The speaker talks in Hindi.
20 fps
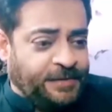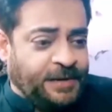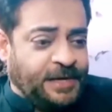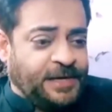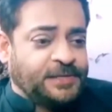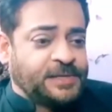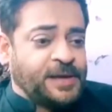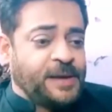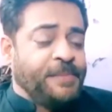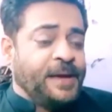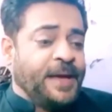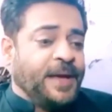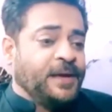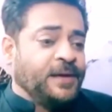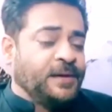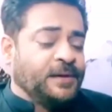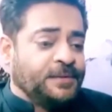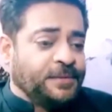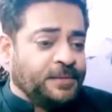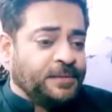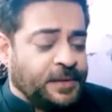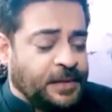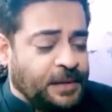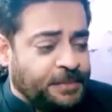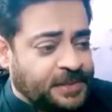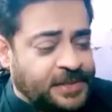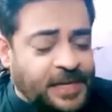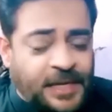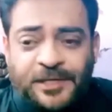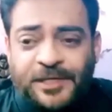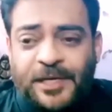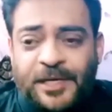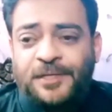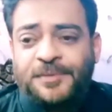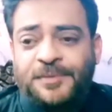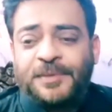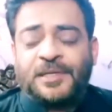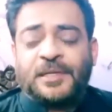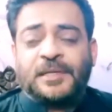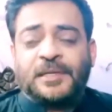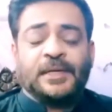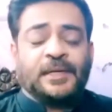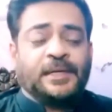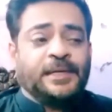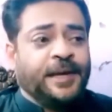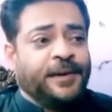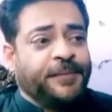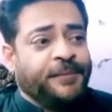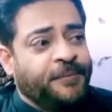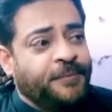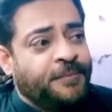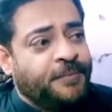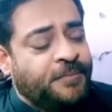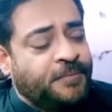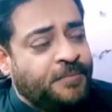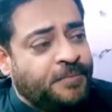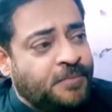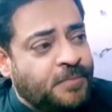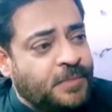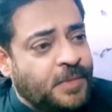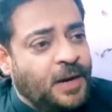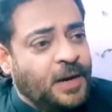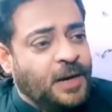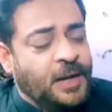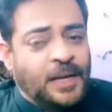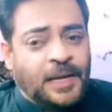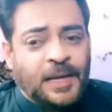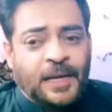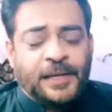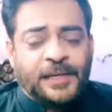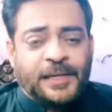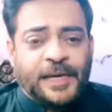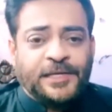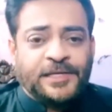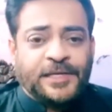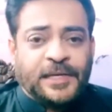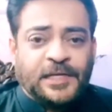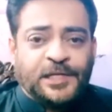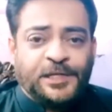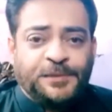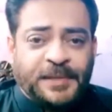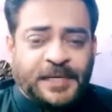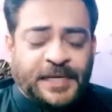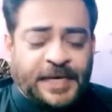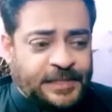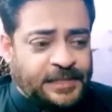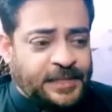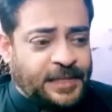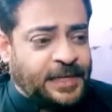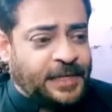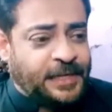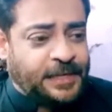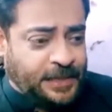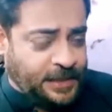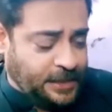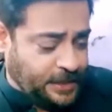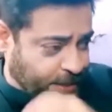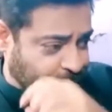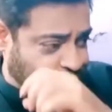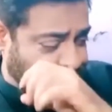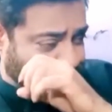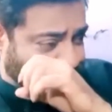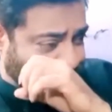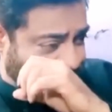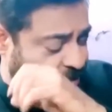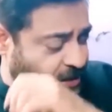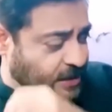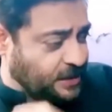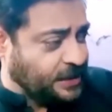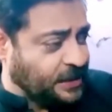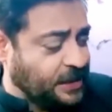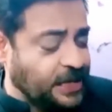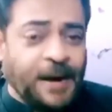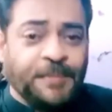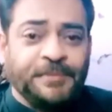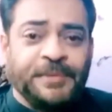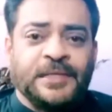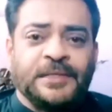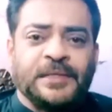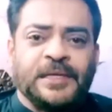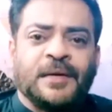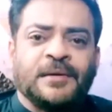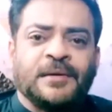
आने वाला था मैं रमजान ट्रांसमिशन के लिए कई चैनल्स पर कहता रहा लेकिन किसी ने मुझे काम नहीं